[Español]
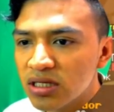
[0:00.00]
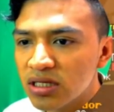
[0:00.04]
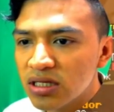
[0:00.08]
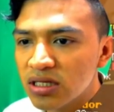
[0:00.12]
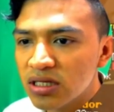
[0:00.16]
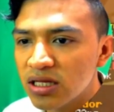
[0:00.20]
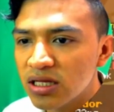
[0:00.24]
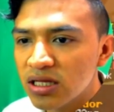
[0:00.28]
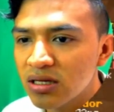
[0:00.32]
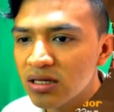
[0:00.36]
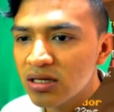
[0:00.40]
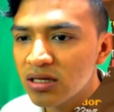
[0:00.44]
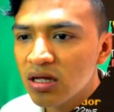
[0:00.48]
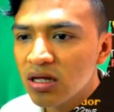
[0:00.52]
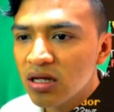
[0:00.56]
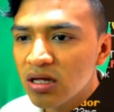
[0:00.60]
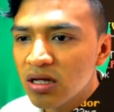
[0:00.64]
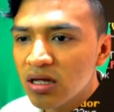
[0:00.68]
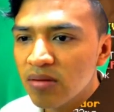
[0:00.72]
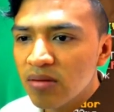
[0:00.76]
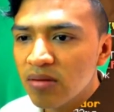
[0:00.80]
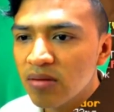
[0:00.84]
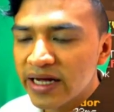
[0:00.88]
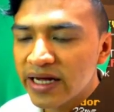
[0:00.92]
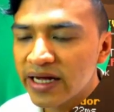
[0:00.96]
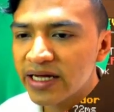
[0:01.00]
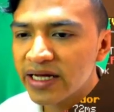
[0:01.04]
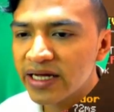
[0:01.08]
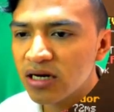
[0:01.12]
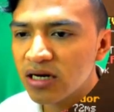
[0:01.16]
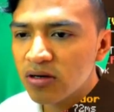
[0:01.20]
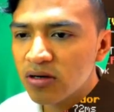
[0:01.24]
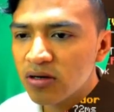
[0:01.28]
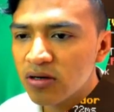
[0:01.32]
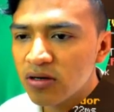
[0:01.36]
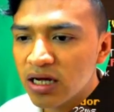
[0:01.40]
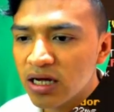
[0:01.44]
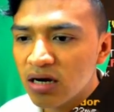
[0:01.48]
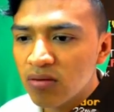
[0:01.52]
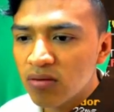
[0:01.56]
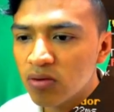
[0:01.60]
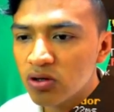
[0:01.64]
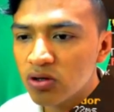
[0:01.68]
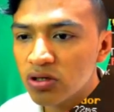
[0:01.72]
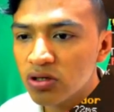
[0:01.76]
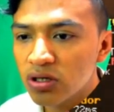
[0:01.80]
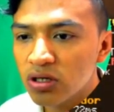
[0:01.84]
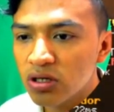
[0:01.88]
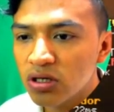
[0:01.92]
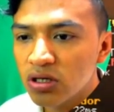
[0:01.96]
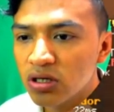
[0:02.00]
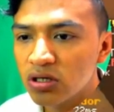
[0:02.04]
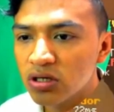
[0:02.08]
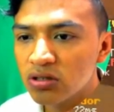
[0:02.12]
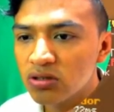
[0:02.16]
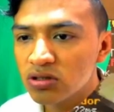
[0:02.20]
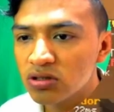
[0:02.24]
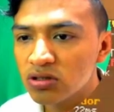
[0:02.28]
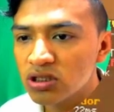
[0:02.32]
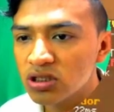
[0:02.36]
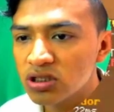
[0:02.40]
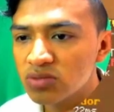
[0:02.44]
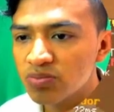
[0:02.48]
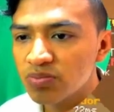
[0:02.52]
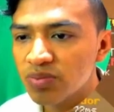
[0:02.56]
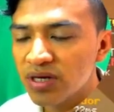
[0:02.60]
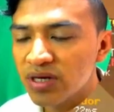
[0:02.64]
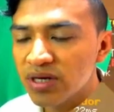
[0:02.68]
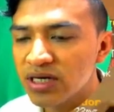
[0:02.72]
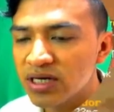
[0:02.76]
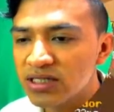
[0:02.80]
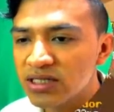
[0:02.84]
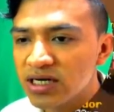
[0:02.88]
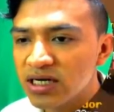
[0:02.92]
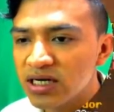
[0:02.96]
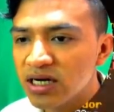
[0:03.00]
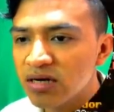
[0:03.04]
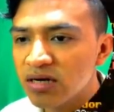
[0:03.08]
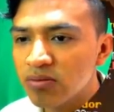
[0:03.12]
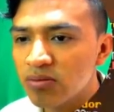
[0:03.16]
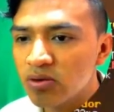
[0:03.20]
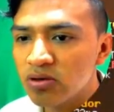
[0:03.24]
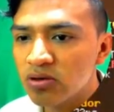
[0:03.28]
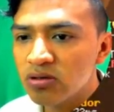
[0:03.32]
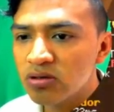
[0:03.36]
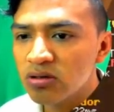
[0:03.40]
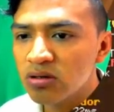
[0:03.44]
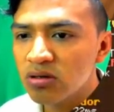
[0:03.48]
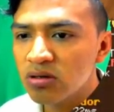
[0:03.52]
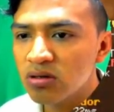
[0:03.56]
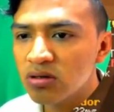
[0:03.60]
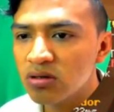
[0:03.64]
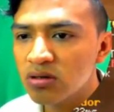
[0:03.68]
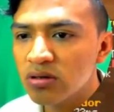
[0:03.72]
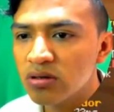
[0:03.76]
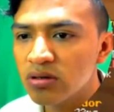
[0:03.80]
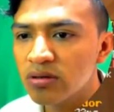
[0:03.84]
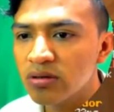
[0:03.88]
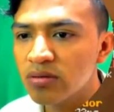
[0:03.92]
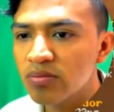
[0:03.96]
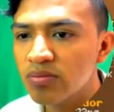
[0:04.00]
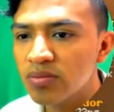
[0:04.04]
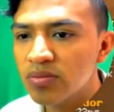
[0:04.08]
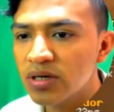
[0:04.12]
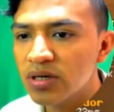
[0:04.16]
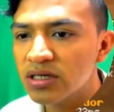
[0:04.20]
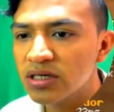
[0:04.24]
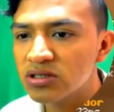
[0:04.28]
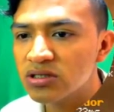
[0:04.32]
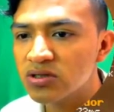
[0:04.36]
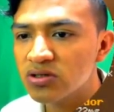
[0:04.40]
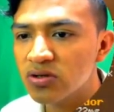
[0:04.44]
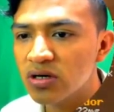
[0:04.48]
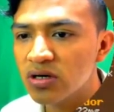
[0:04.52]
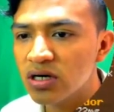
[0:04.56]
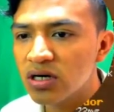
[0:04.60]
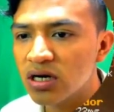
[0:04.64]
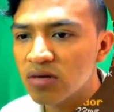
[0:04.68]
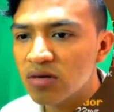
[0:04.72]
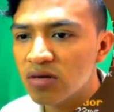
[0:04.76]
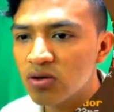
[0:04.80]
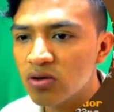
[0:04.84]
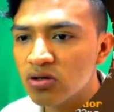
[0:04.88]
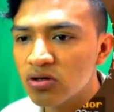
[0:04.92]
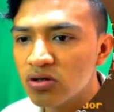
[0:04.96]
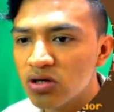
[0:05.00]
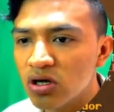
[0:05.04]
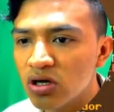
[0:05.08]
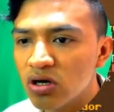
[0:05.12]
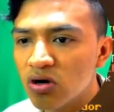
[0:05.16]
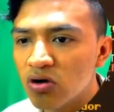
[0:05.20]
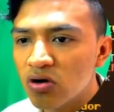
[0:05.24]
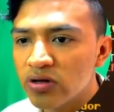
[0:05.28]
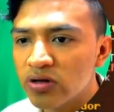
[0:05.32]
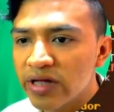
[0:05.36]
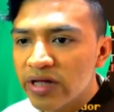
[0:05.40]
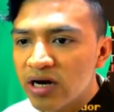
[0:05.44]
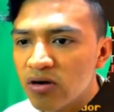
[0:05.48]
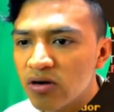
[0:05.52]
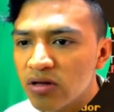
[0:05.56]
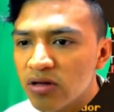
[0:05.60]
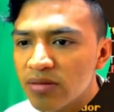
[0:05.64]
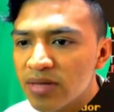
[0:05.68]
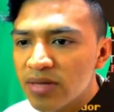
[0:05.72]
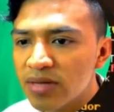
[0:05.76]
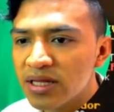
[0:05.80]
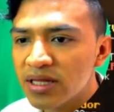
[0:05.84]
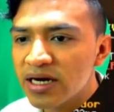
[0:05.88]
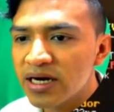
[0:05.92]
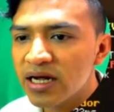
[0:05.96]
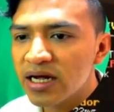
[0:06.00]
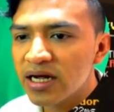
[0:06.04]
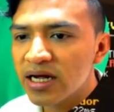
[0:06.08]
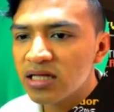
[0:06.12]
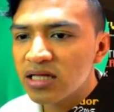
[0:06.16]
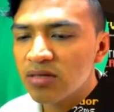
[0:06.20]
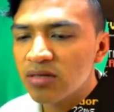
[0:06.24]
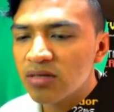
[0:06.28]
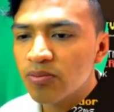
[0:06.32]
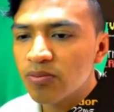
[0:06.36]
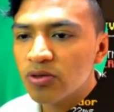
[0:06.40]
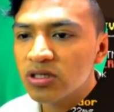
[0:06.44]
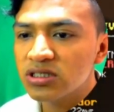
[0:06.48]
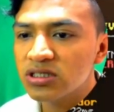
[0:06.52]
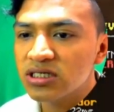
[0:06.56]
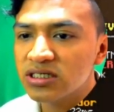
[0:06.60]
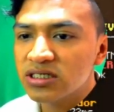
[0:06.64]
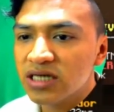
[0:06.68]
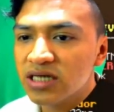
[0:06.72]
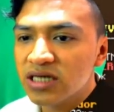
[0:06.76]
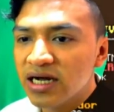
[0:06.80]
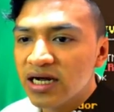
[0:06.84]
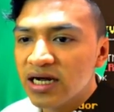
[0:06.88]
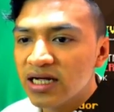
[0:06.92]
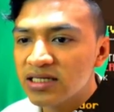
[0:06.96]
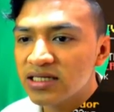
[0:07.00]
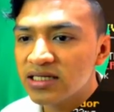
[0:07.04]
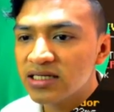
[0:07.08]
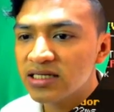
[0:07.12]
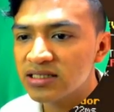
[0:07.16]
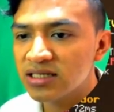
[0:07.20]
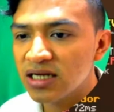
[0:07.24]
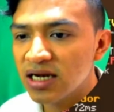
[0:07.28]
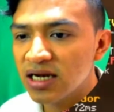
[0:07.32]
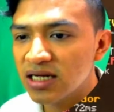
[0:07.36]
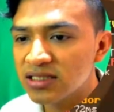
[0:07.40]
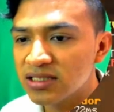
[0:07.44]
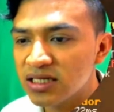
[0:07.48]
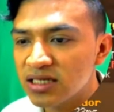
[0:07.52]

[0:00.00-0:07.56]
nada, ven, aquí hay algo de carbón, entonces picas el carbón picas todo el carbón, con algo de madera te puedes hacer las, las